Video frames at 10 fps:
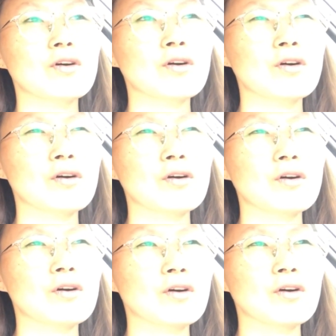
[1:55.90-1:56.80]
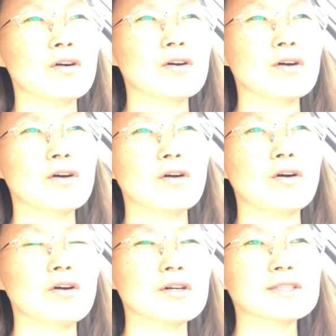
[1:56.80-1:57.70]
어,
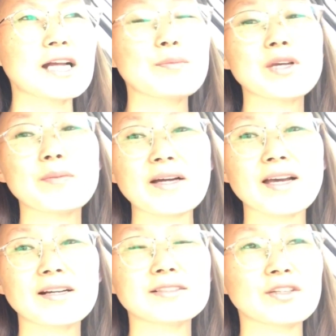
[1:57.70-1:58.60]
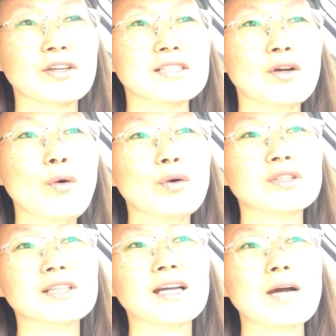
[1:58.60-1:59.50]
삶의 방향을 정해서
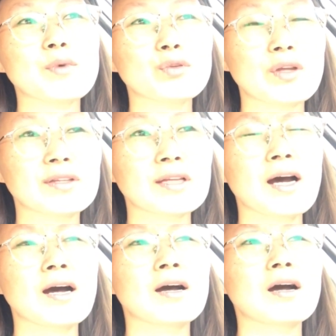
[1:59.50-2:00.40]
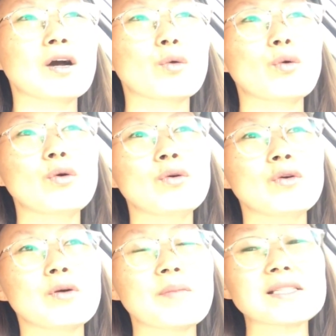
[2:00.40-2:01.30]
어떻게 가면 된다고
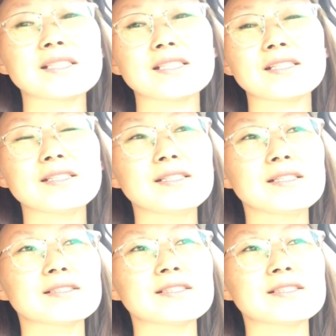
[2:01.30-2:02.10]
마치